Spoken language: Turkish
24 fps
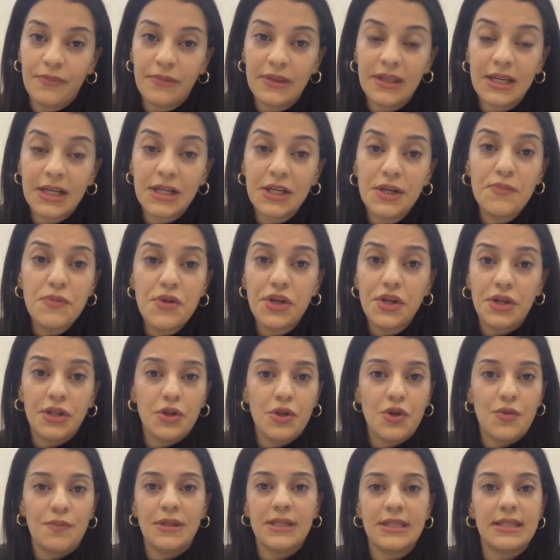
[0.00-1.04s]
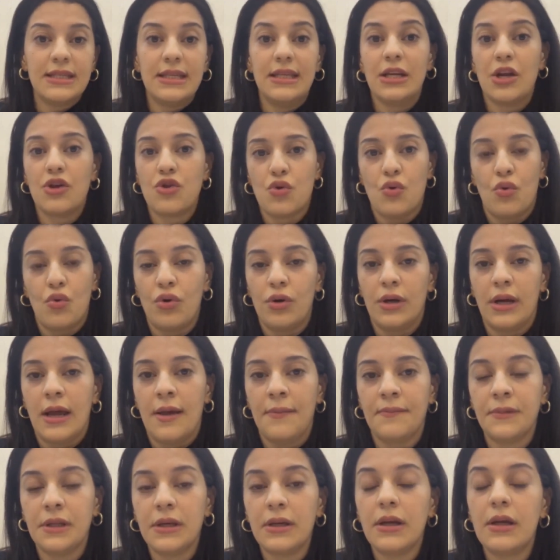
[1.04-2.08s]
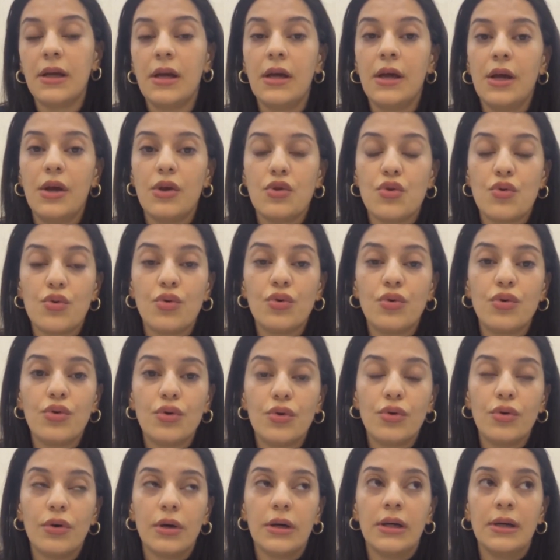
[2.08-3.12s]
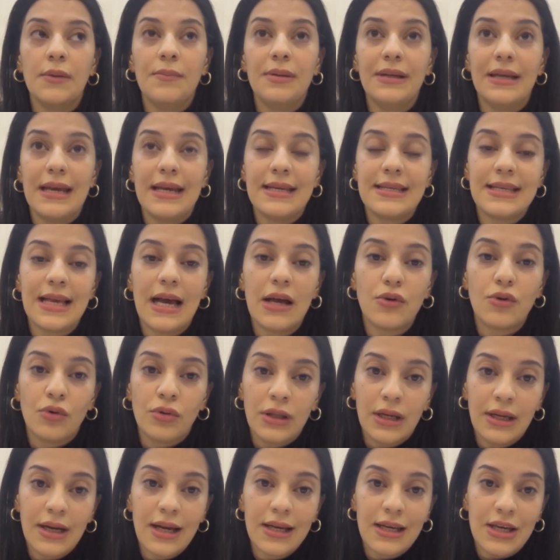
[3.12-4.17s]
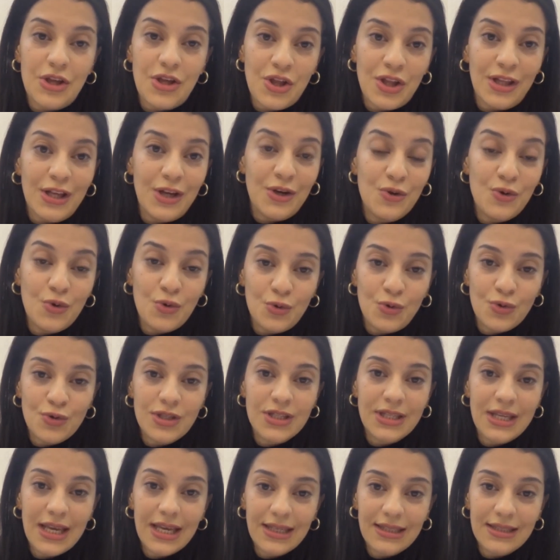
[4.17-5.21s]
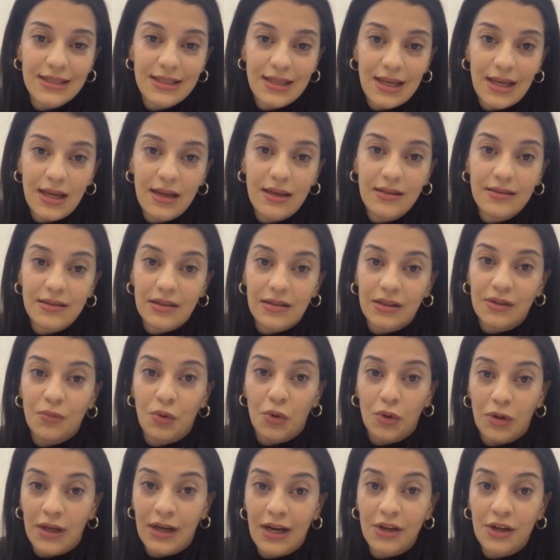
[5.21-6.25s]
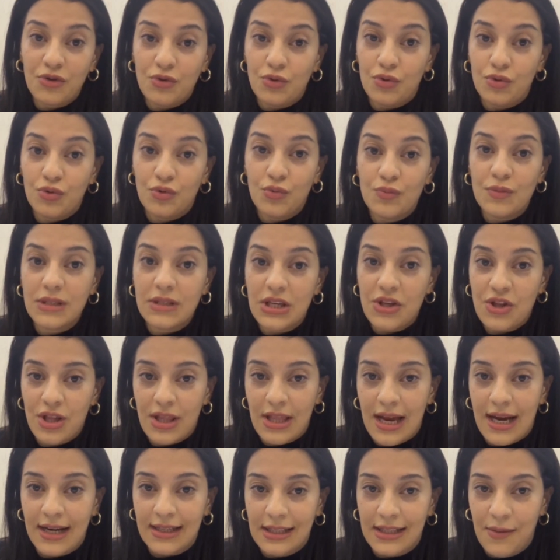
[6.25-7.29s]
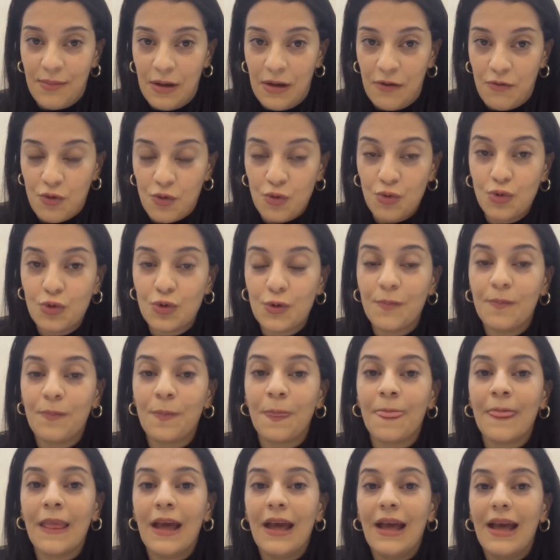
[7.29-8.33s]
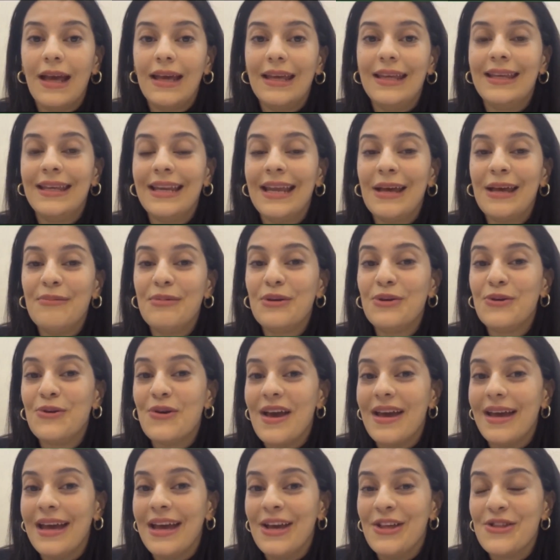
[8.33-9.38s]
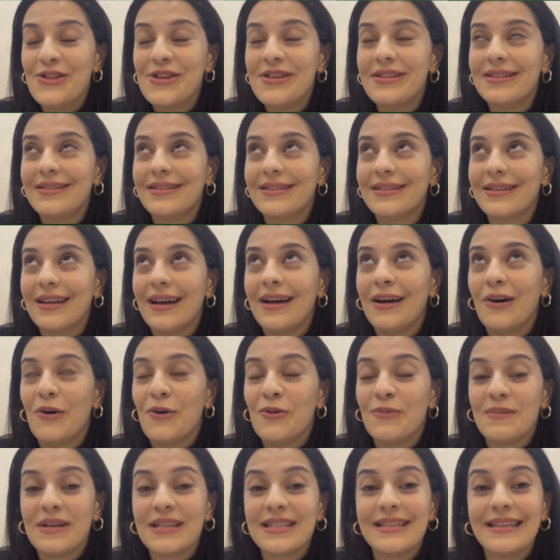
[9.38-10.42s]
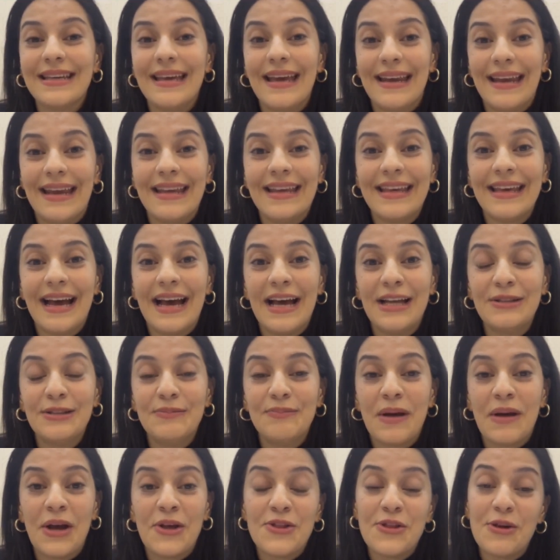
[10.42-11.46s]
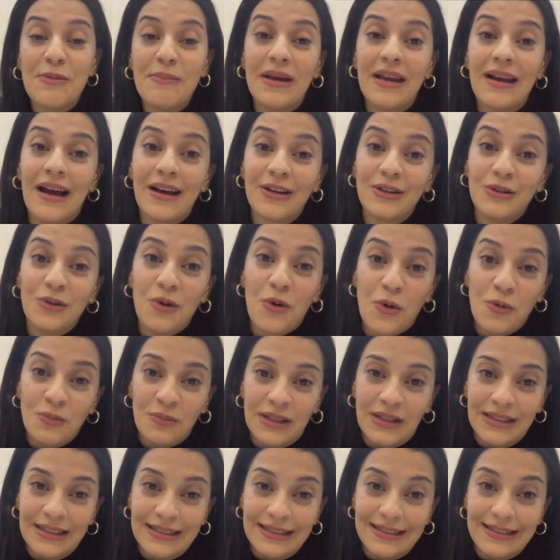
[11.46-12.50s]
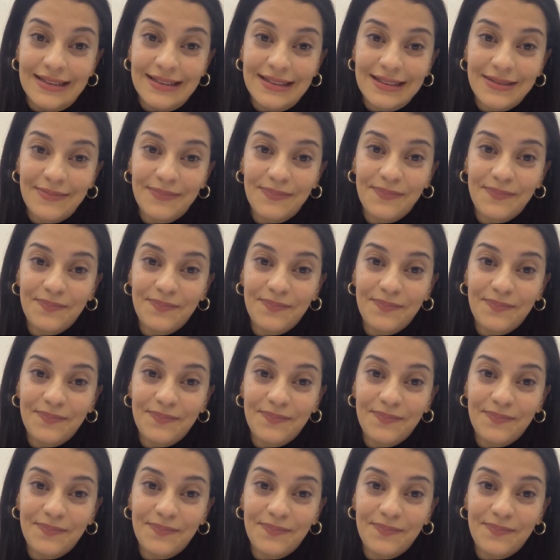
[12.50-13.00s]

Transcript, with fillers: Takım çalışması yine çok önemli. Çünkü e, bireysel olarak işleri yürütsek de takım olarak yürüttüğümüz işler de mevcut. Yine bir köye engin yurda olması gereken bence meraklı olmalıdır